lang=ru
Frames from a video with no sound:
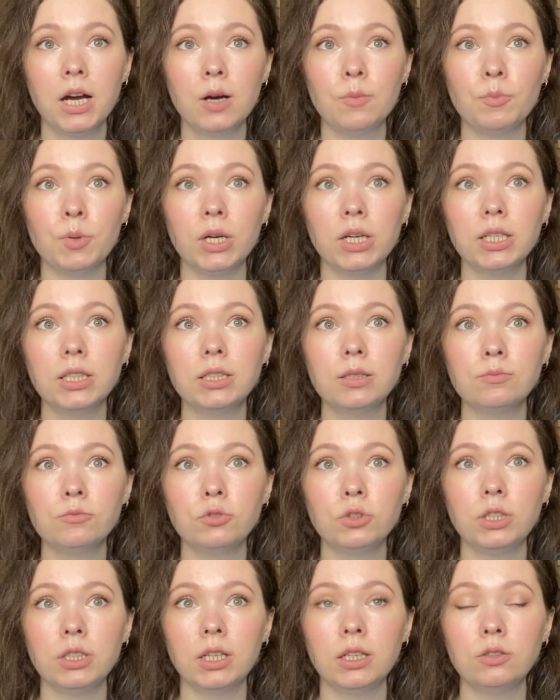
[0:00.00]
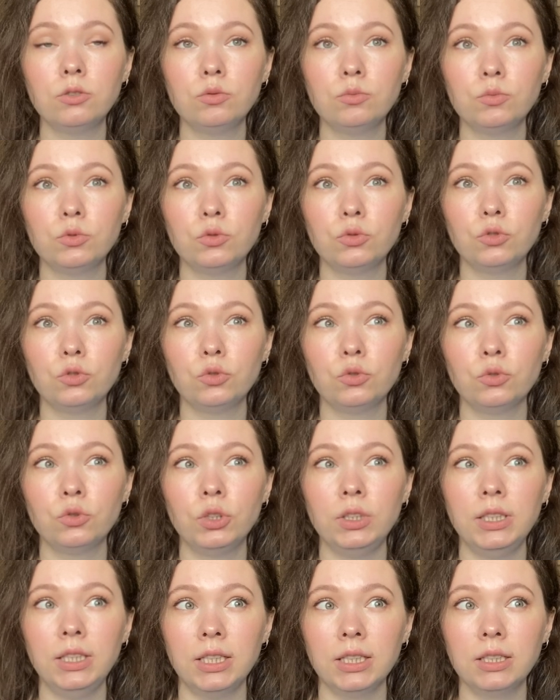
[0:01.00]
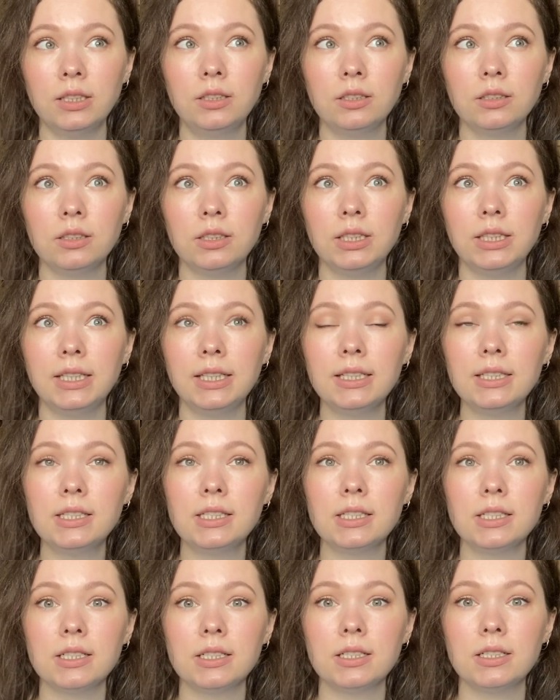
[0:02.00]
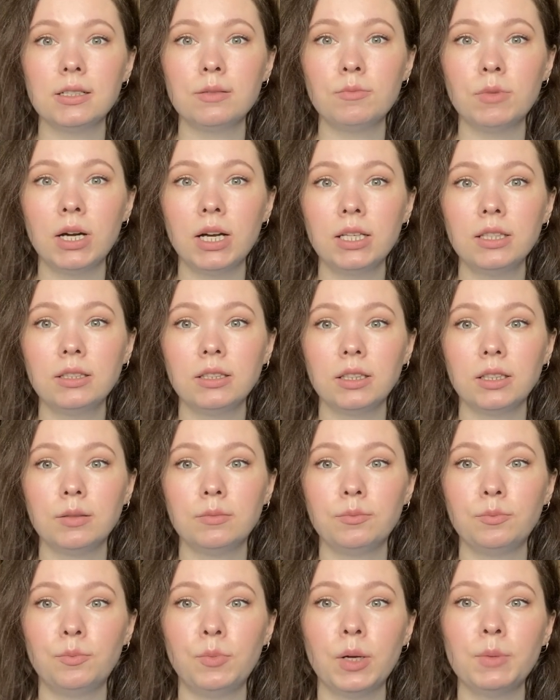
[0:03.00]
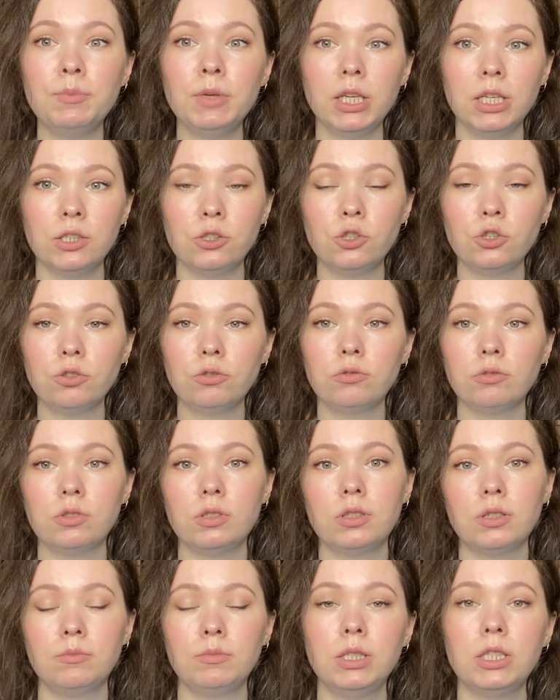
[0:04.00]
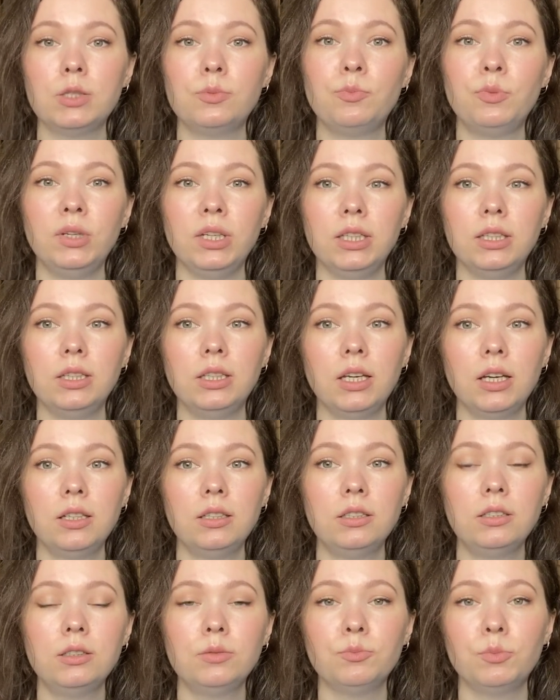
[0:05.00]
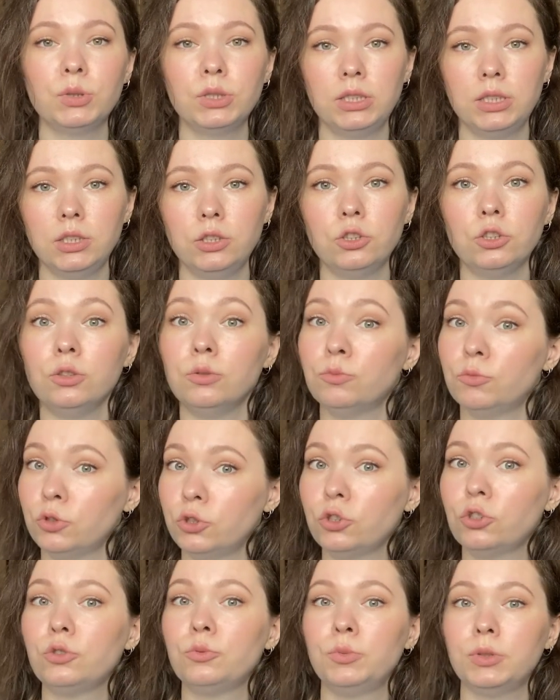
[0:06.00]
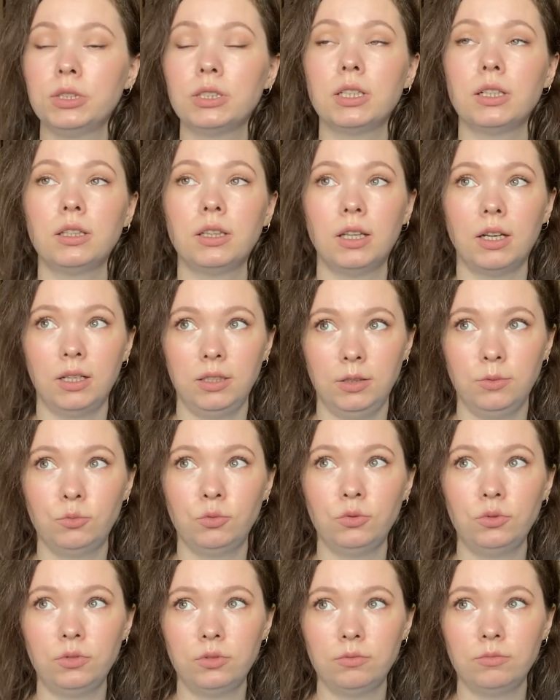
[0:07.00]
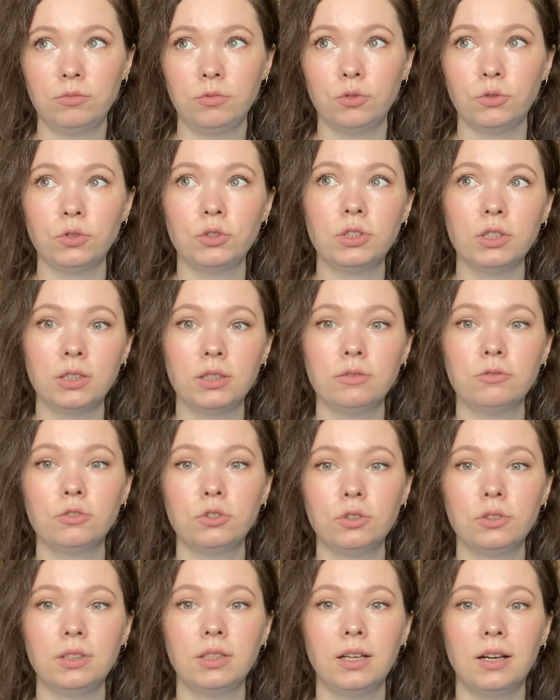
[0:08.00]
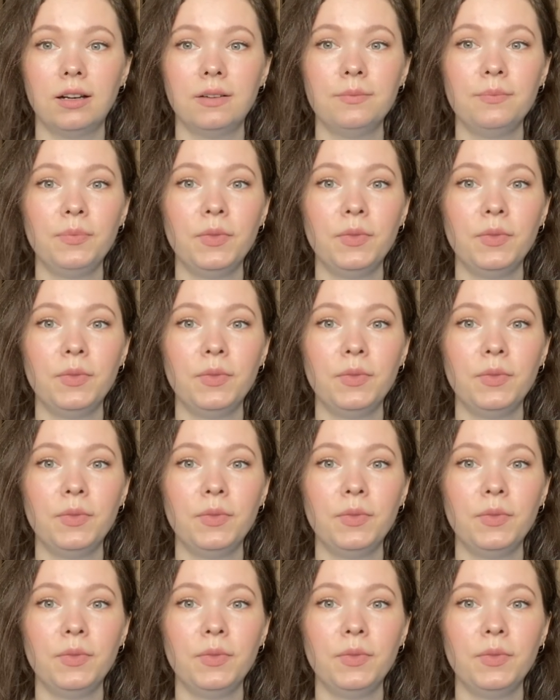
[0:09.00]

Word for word: Поэтому я думаю, что нет. Есть а, мандалы поменьше, то есть там есть плитки, они симпатичные, может быть, когда-нибудь то есть это вот, да.